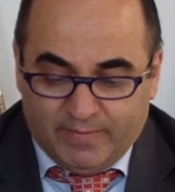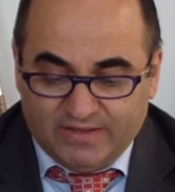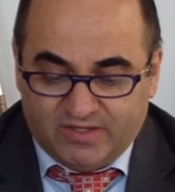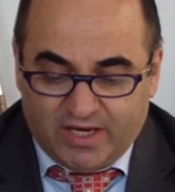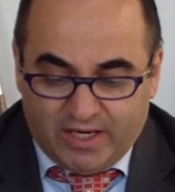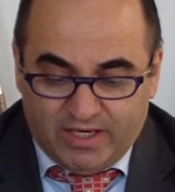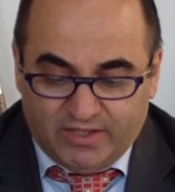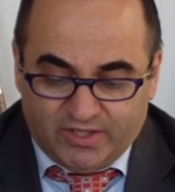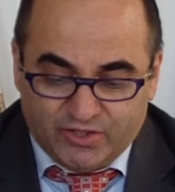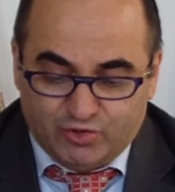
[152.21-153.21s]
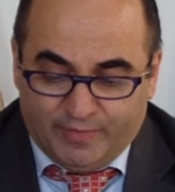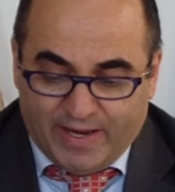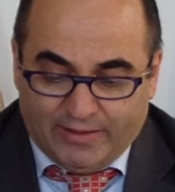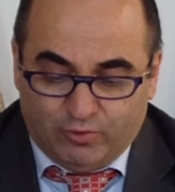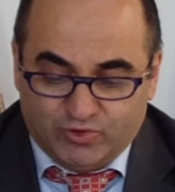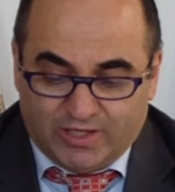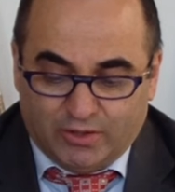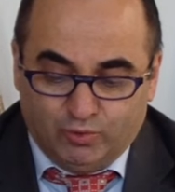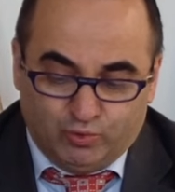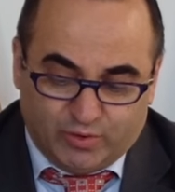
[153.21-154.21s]
mentre il terzo piano
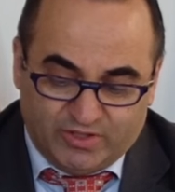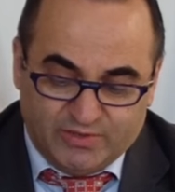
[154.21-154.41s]
sarà tutto